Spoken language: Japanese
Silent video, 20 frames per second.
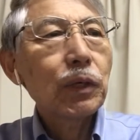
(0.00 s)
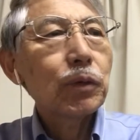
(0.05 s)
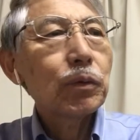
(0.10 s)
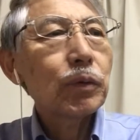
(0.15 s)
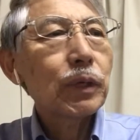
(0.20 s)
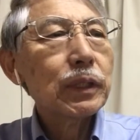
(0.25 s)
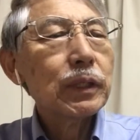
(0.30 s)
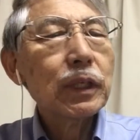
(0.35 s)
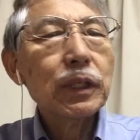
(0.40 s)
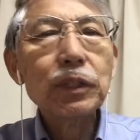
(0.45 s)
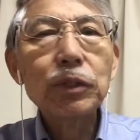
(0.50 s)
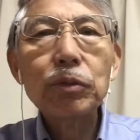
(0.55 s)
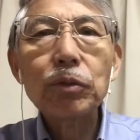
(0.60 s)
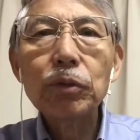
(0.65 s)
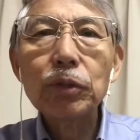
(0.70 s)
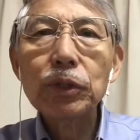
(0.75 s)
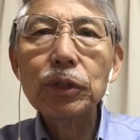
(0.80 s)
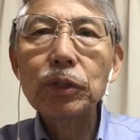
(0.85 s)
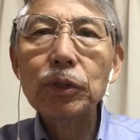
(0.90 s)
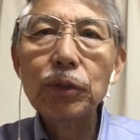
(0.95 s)
私と
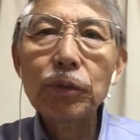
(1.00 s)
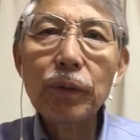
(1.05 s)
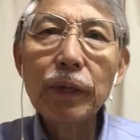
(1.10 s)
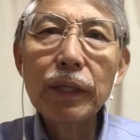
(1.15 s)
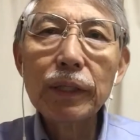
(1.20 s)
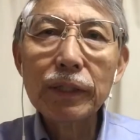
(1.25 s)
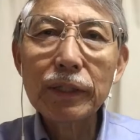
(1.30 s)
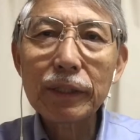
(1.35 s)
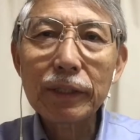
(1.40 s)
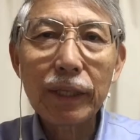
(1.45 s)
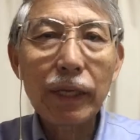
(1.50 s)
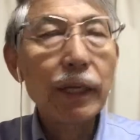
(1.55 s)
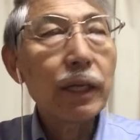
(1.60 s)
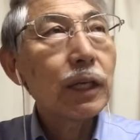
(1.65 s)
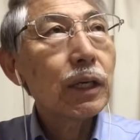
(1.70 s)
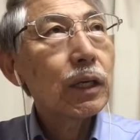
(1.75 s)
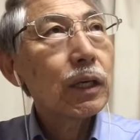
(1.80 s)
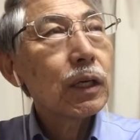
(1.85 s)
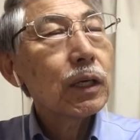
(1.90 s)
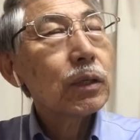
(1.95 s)
してはですね
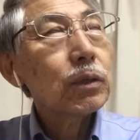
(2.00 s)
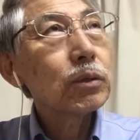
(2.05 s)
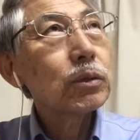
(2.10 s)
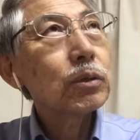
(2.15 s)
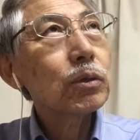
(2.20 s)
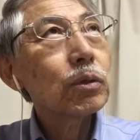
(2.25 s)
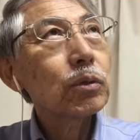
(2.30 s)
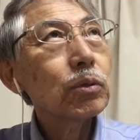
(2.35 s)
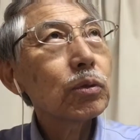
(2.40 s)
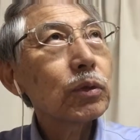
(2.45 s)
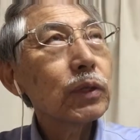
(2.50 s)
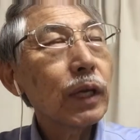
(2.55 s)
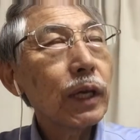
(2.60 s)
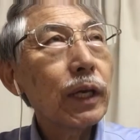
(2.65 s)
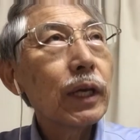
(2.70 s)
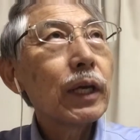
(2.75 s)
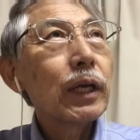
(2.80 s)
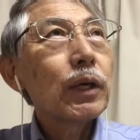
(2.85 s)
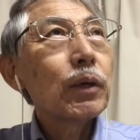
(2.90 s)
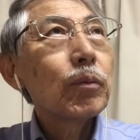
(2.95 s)
こういうこと
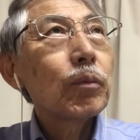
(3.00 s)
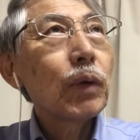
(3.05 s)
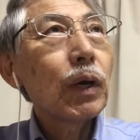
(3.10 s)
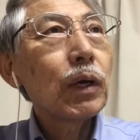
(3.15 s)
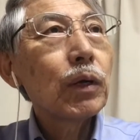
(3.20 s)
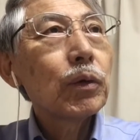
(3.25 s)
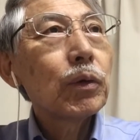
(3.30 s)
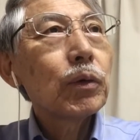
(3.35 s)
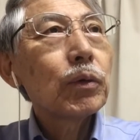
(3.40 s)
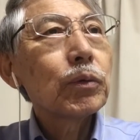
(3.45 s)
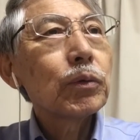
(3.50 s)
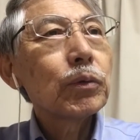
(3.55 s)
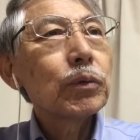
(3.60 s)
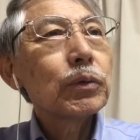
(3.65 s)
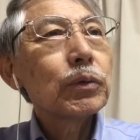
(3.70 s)
で、まあ、